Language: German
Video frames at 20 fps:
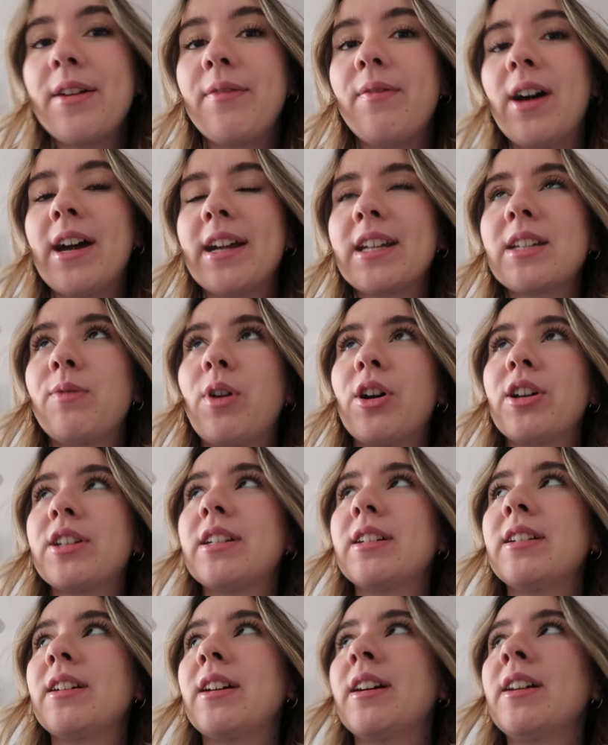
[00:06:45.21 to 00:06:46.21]
weil ich
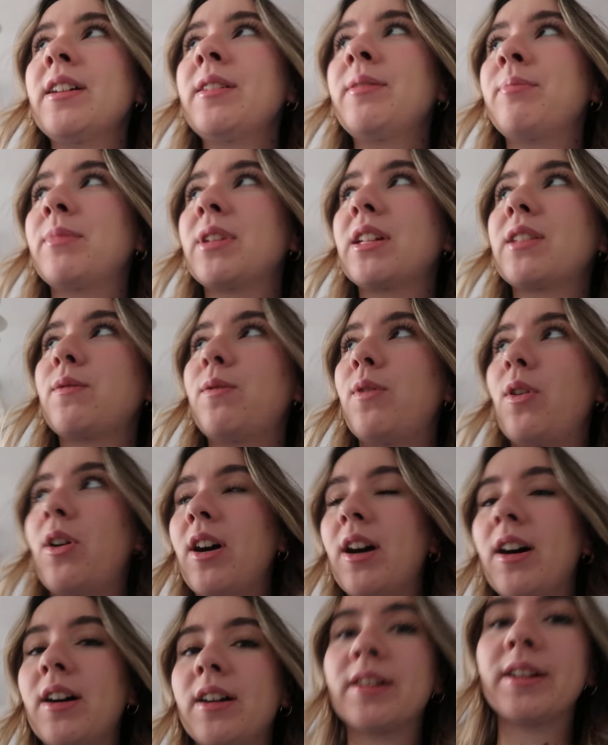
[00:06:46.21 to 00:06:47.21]
wollte mich
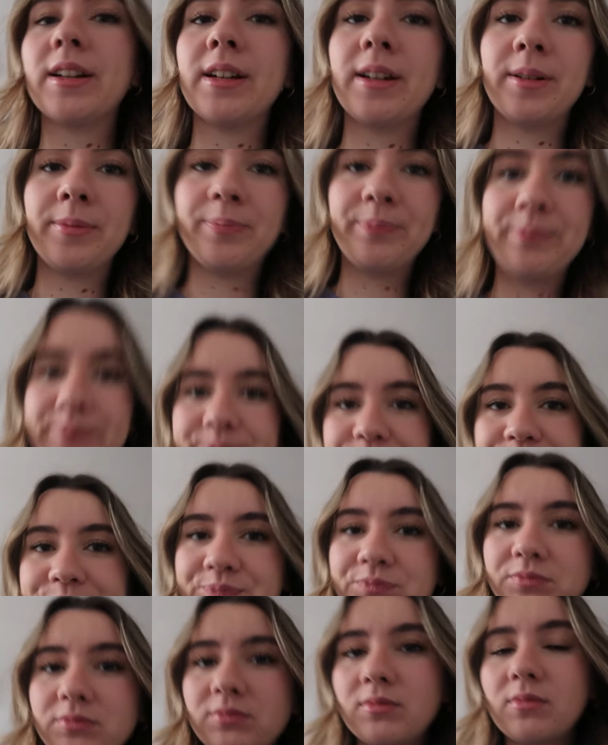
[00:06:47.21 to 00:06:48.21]
vor, ähm,
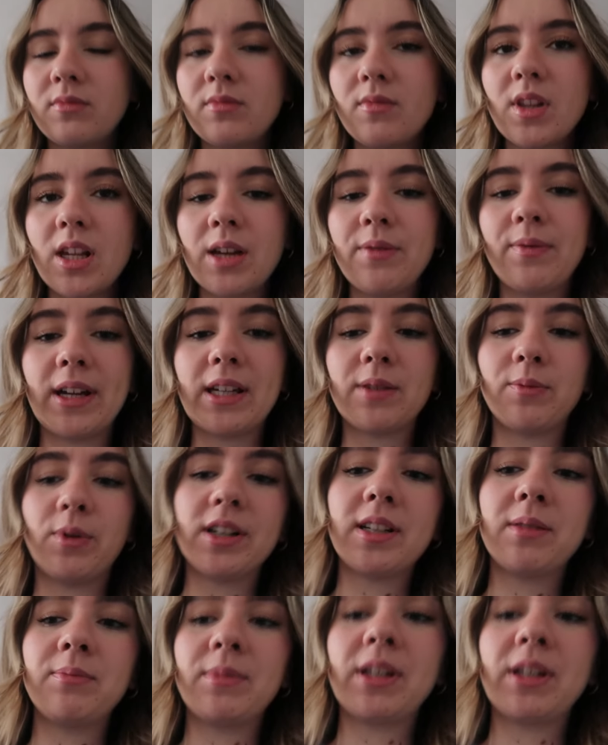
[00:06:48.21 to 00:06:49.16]
weil ich wollte